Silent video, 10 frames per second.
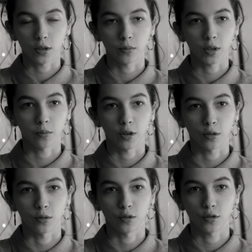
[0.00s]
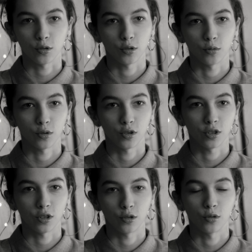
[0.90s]
в этом-то и прикол, что это очень
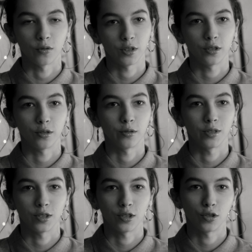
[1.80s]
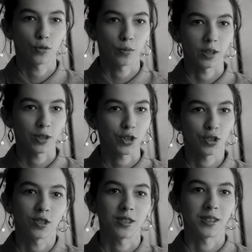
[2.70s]
кринжовая ситуация, что Маша
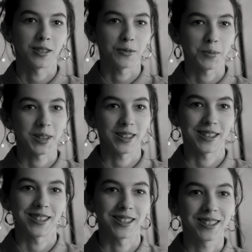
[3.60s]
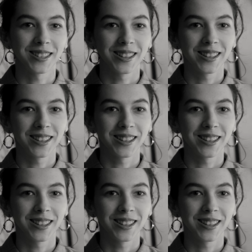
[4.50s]
из соседнего подъезда.